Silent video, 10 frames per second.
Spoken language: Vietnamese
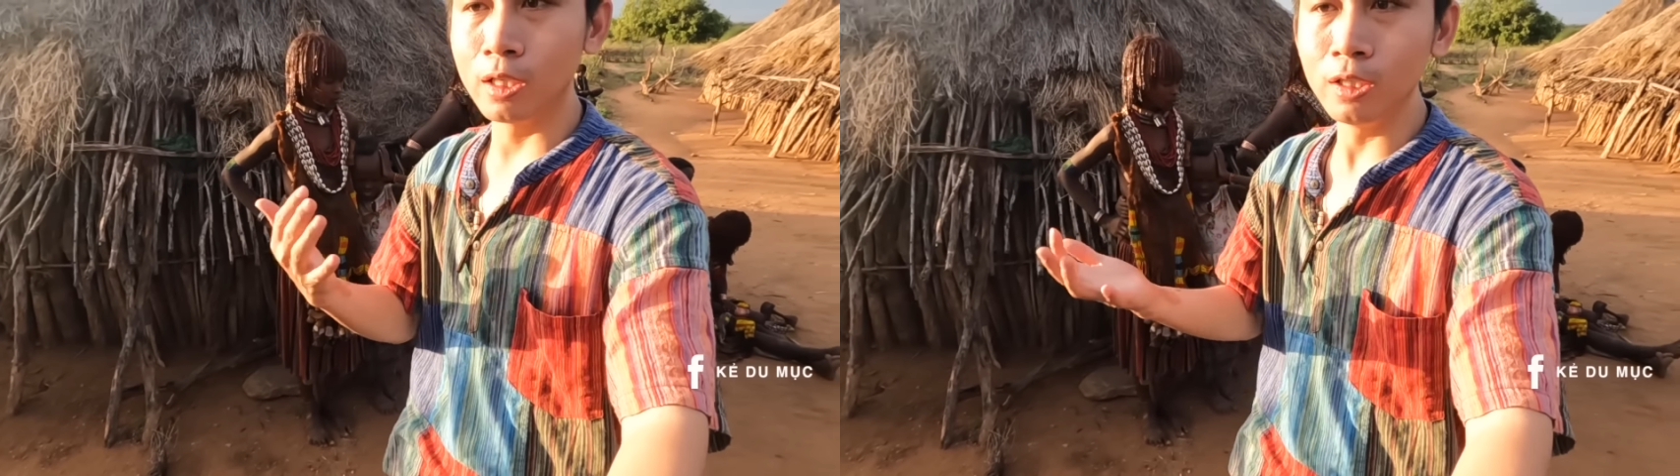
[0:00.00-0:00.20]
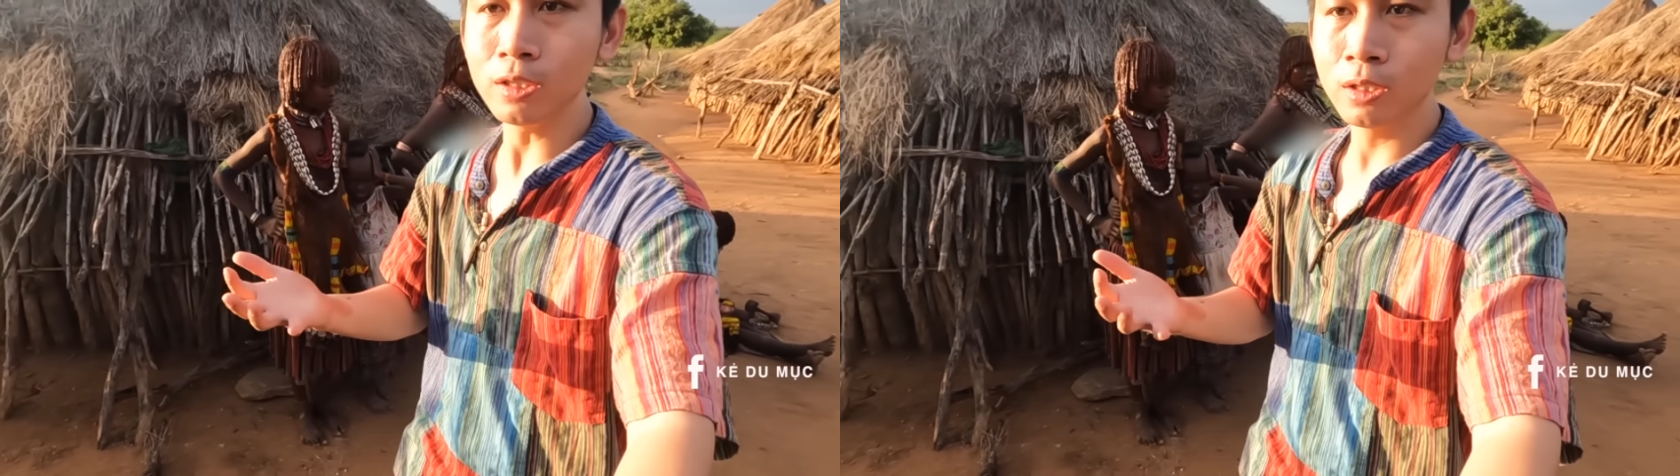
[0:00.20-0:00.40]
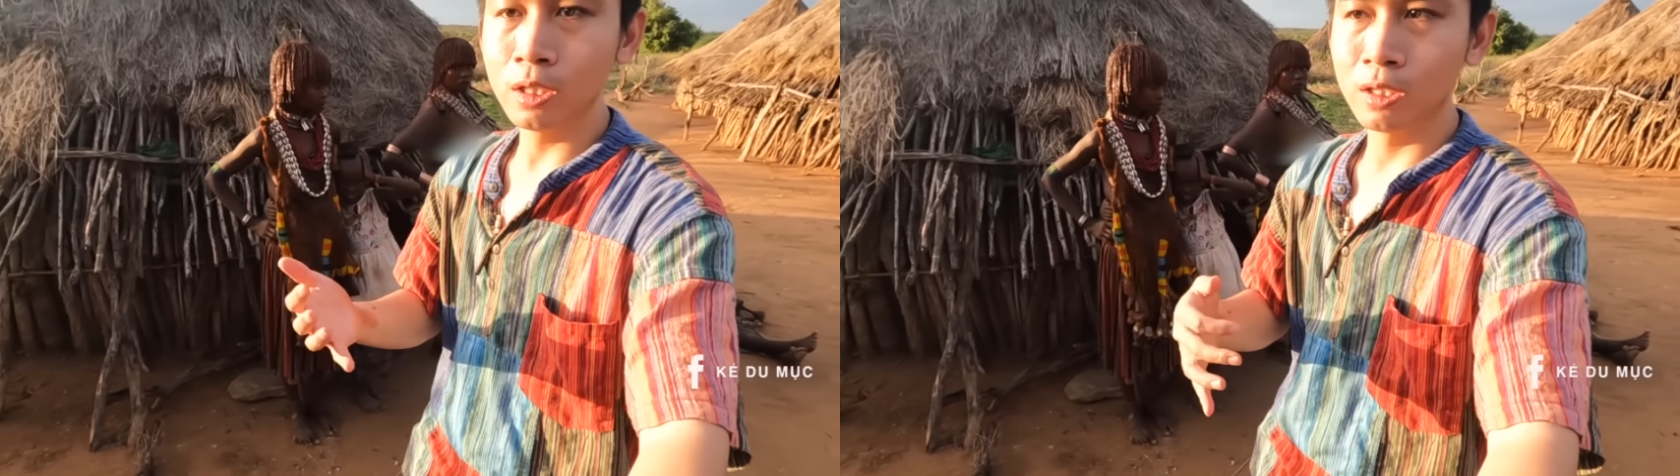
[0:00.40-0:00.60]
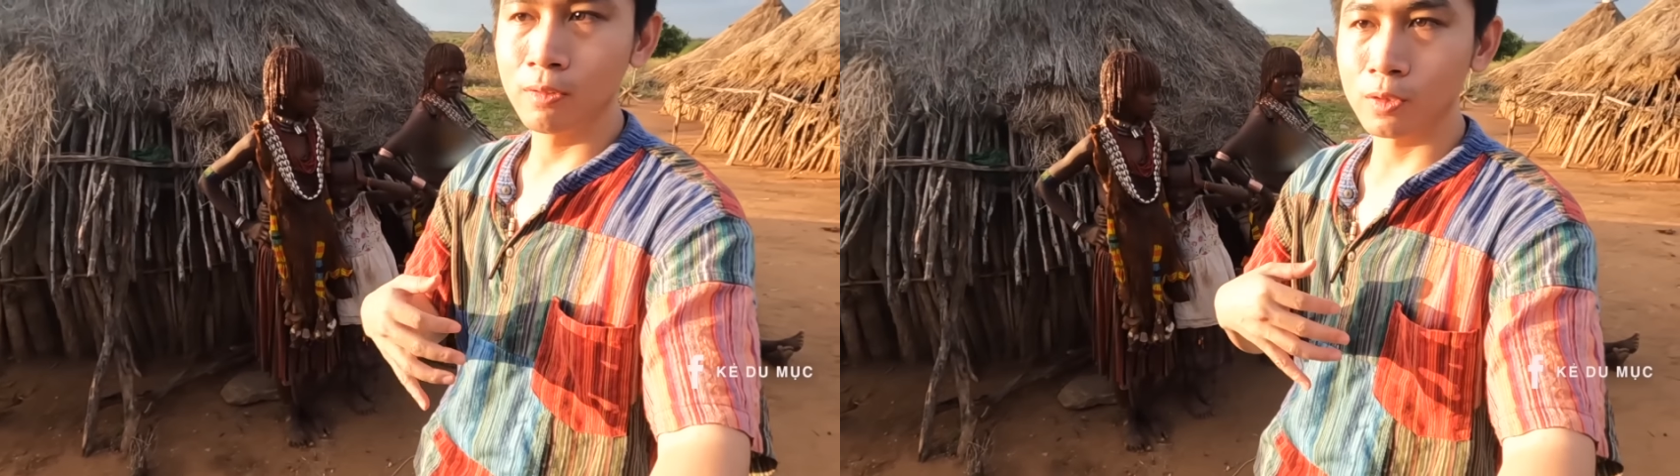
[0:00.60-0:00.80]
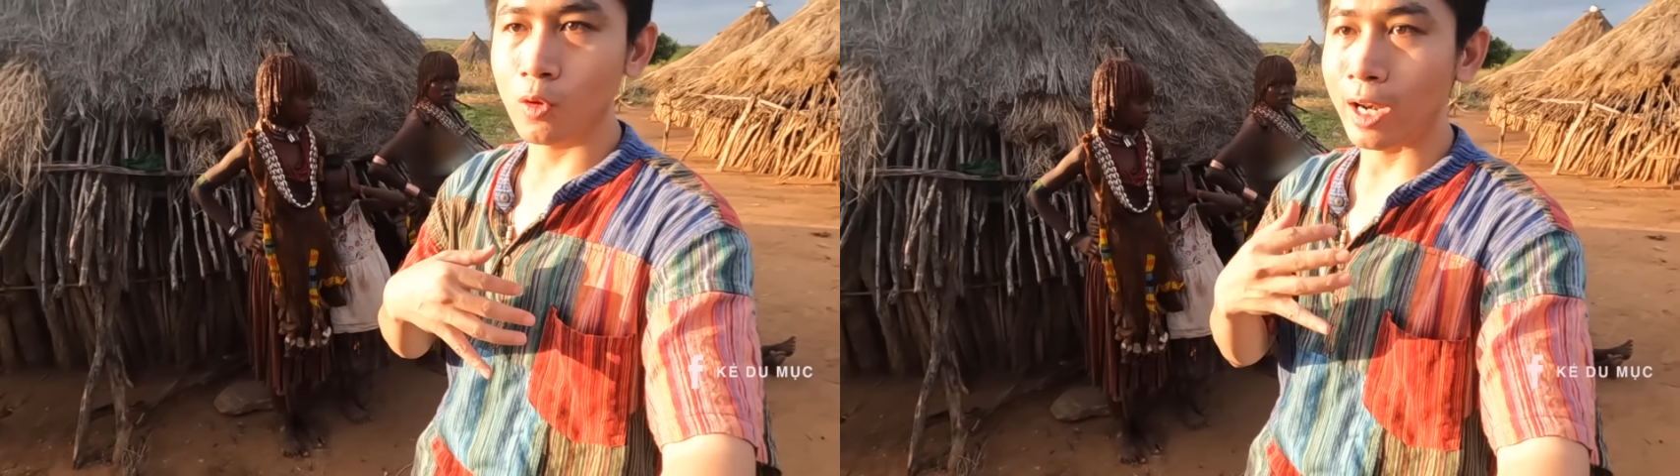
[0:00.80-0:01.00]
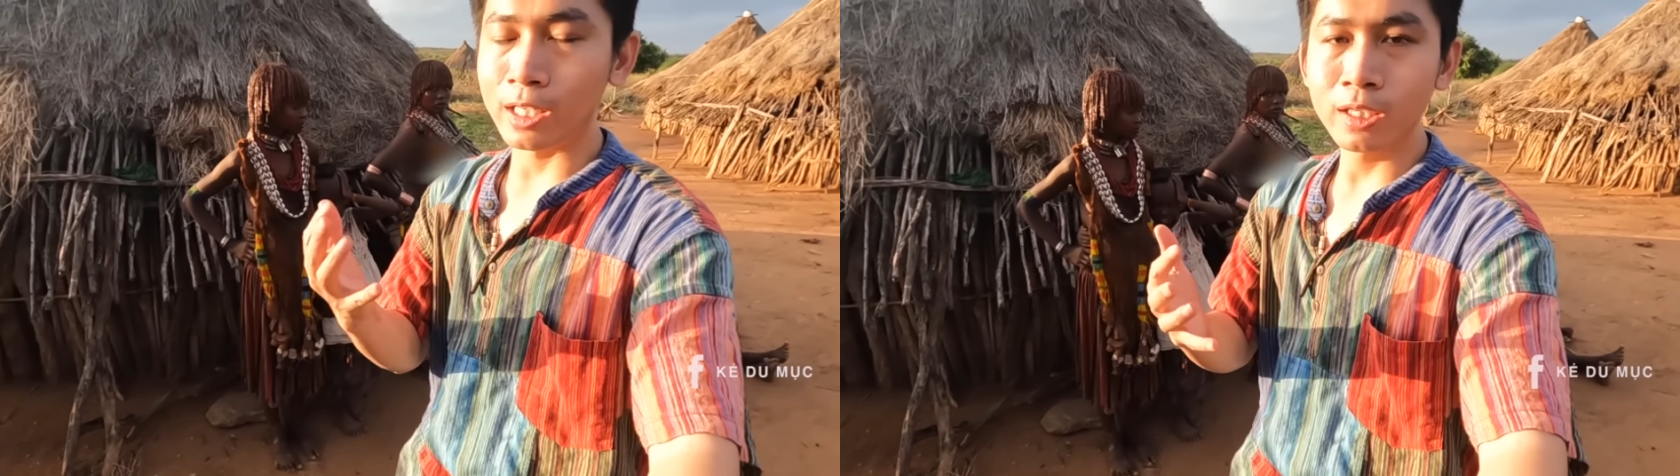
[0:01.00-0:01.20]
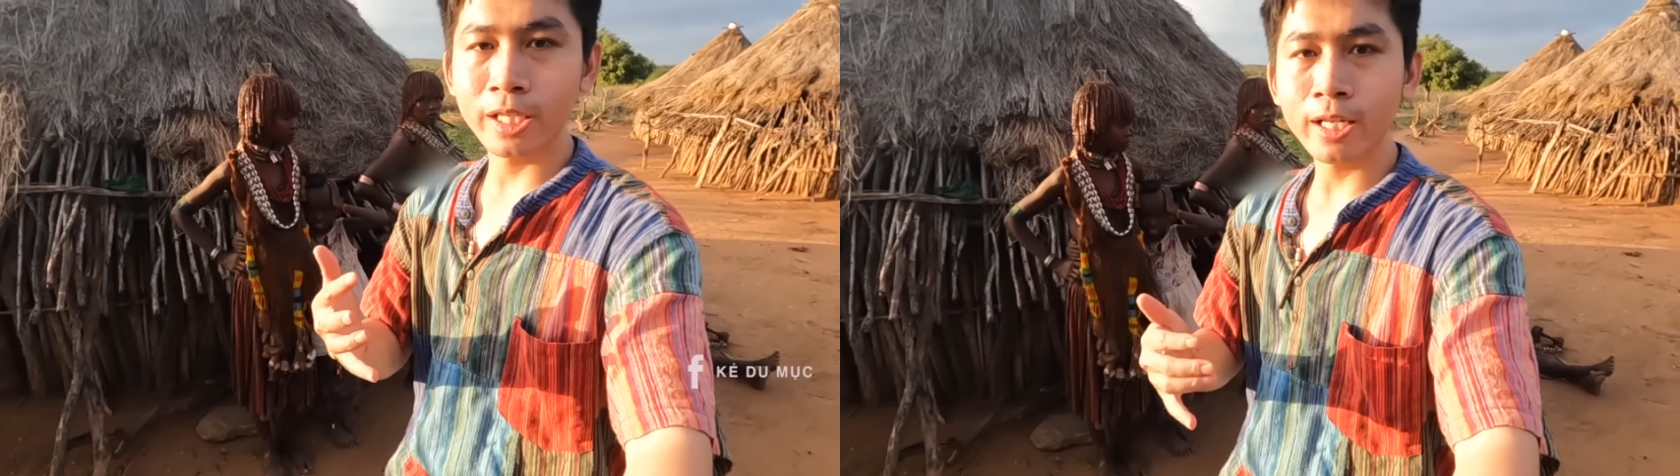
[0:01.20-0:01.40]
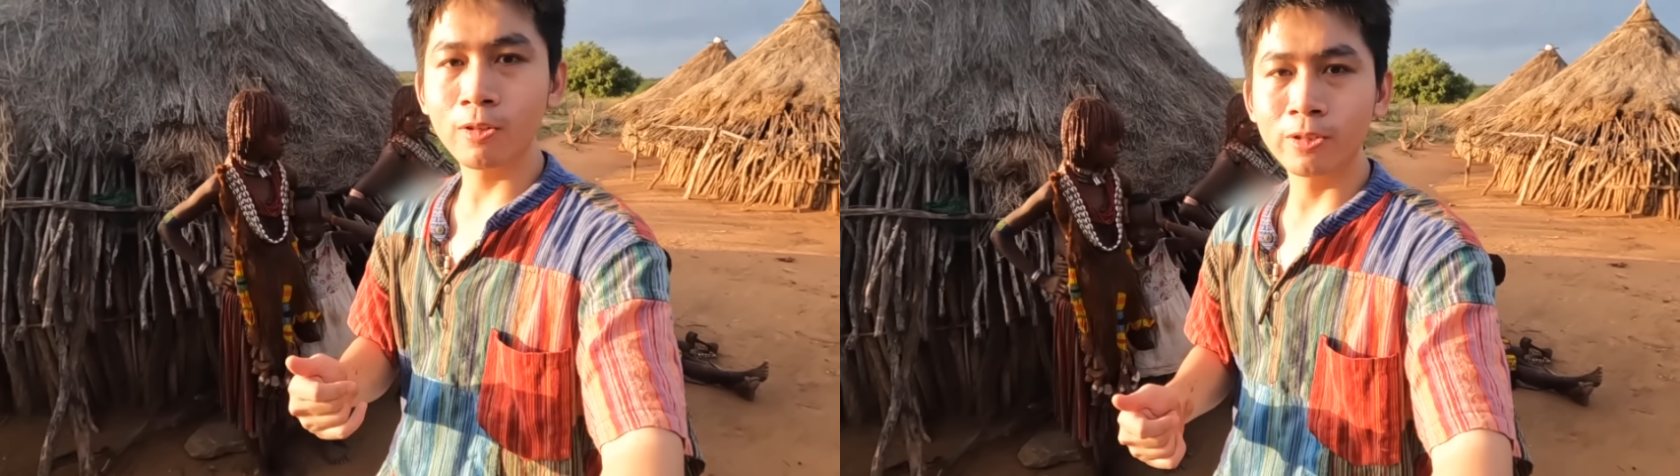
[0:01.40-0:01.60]
ướt toàn là đất
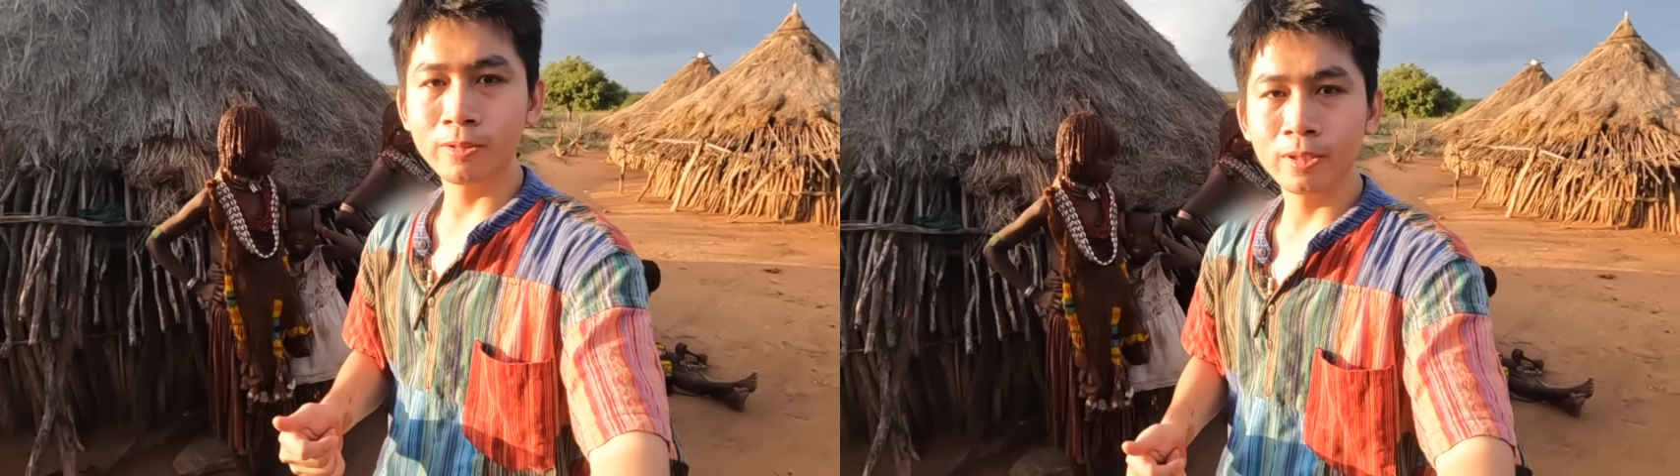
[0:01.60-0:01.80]
sét thôi